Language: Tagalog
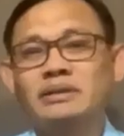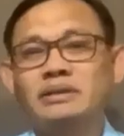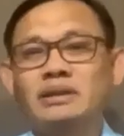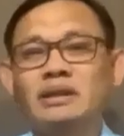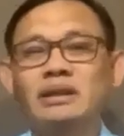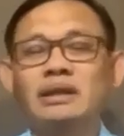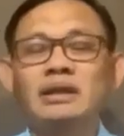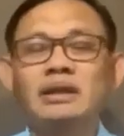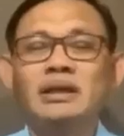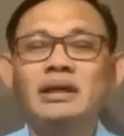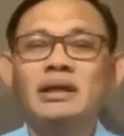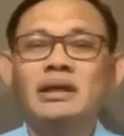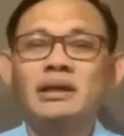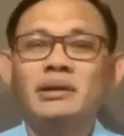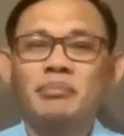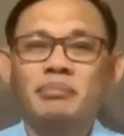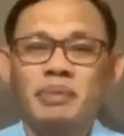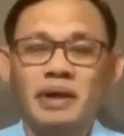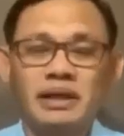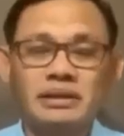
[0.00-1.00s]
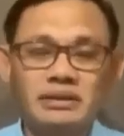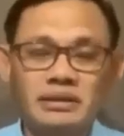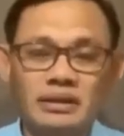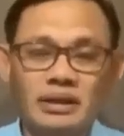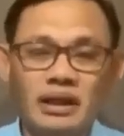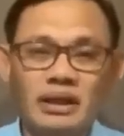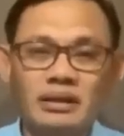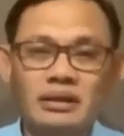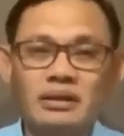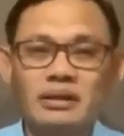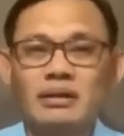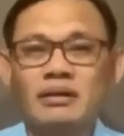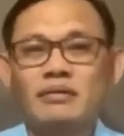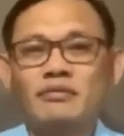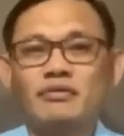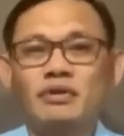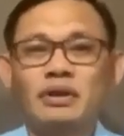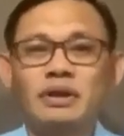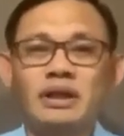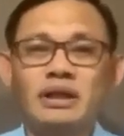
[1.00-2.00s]
ay si President
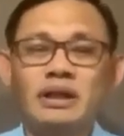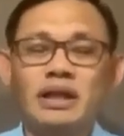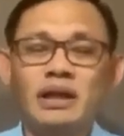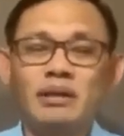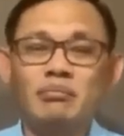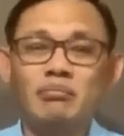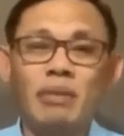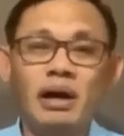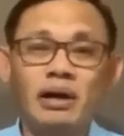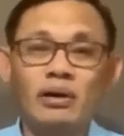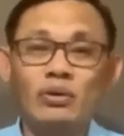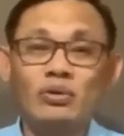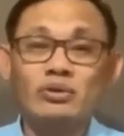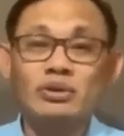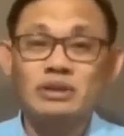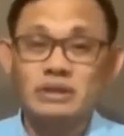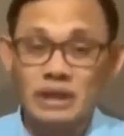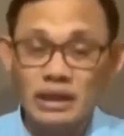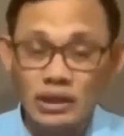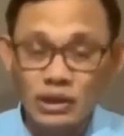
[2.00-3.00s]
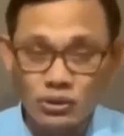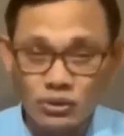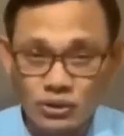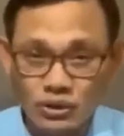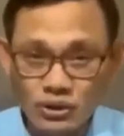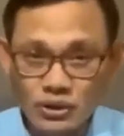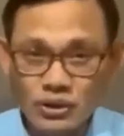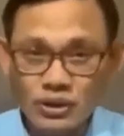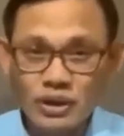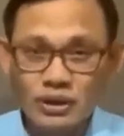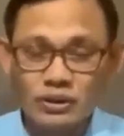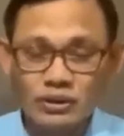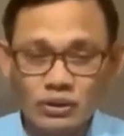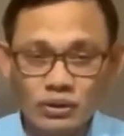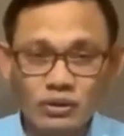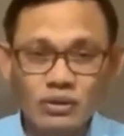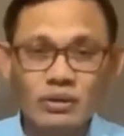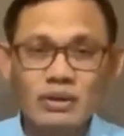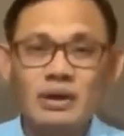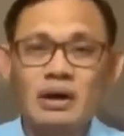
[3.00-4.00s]
Ferdinand Marcos Sr.
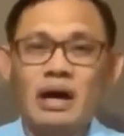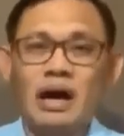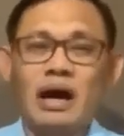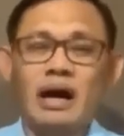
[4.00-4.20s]
No?